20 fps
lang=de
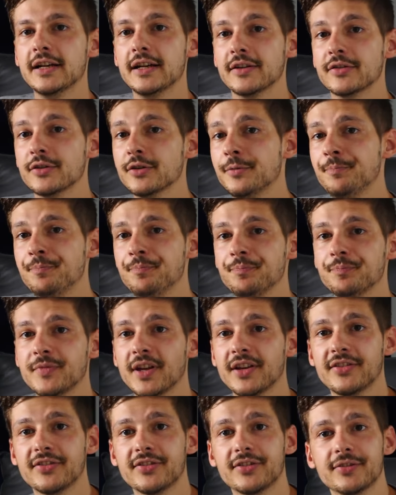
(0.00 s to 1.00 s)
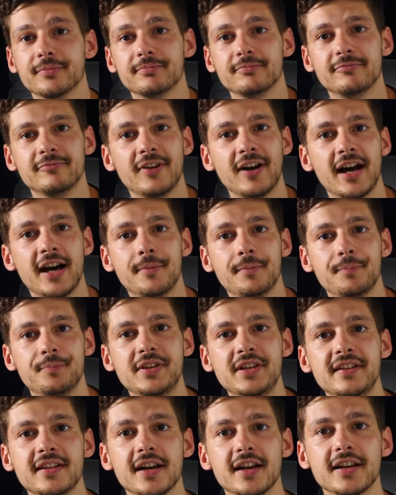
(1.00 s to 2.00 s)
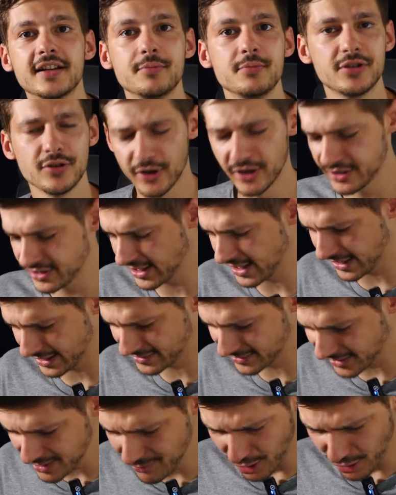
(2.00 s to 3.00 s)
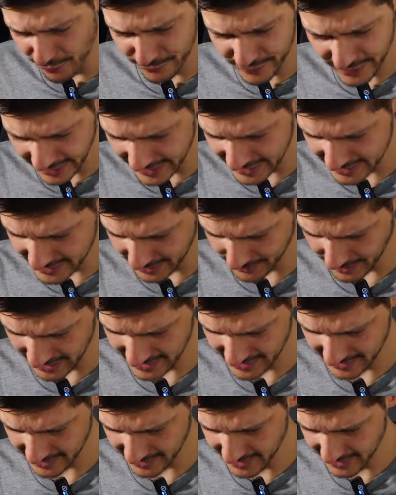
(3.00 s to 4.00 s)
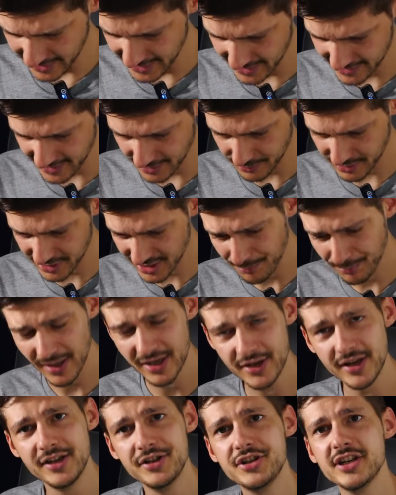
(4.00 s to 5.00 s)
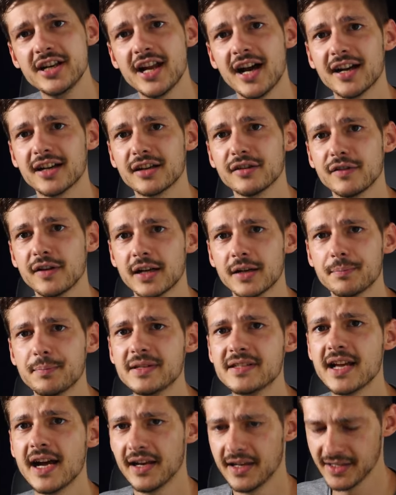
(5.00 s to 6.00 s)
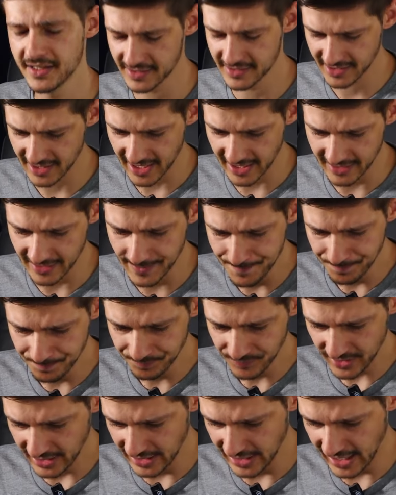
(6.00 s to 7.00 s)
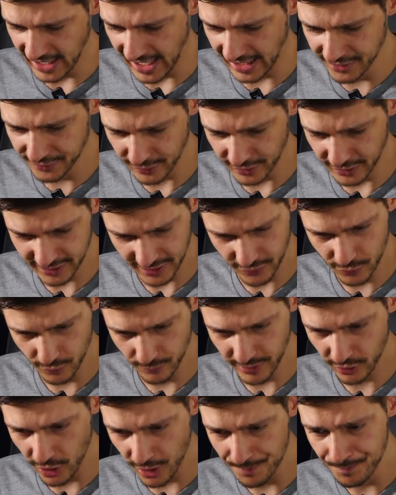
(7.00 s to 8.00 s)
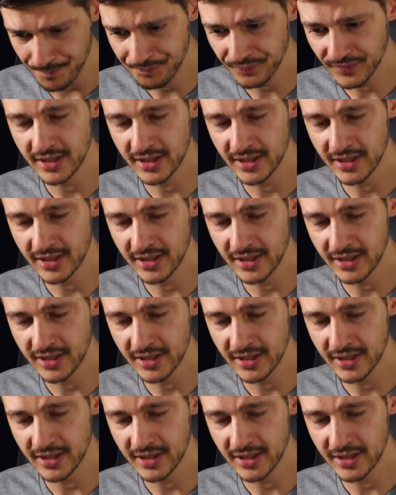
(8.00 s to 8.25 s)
So, das war die Sache, die mich heute extrem aufgeregt hat, als ich das gelesen habe. Ich habe bei LG nachgefragt, bisher allerdings keine äh, Antwort dazu bekommen.